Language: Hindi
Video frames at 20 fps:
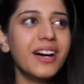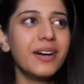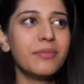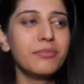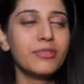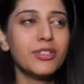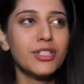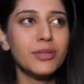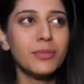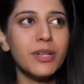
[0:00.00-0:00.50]
आ,
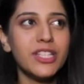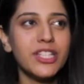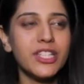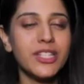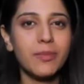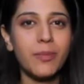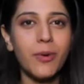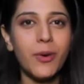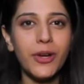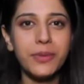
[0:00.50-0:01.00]
मुझे
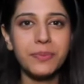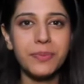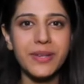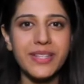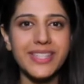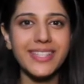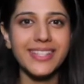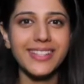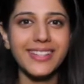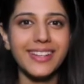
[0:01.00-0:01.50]
बच्चे बहुत
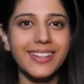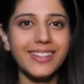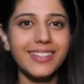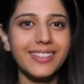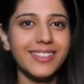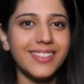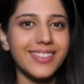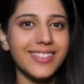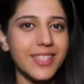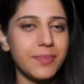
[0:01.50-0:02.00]
पसंद है
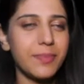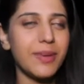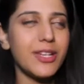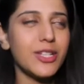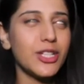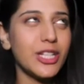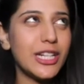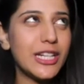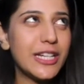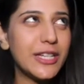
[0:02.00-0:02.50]

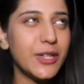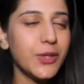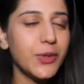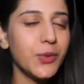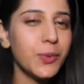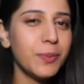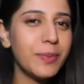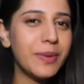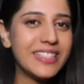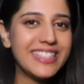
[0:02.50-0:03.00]
स्पेशली
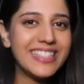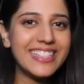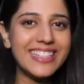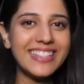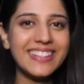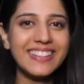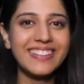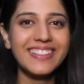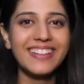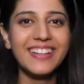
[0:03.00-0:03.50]
क्यूट
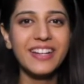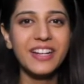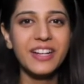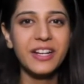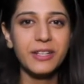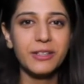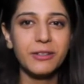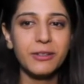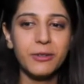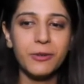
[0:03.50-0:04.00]
बच्चे
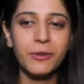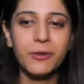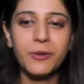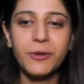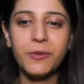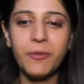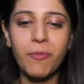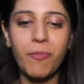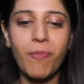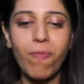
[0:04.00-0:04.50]
तो
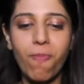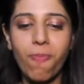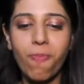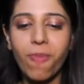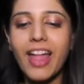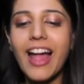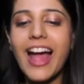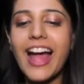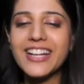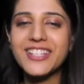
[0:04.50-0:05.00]

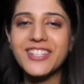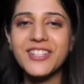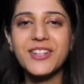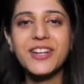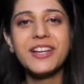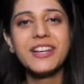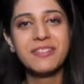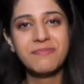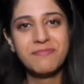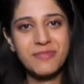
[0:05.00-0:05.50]

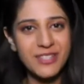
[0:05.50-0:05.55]
एक्चुअली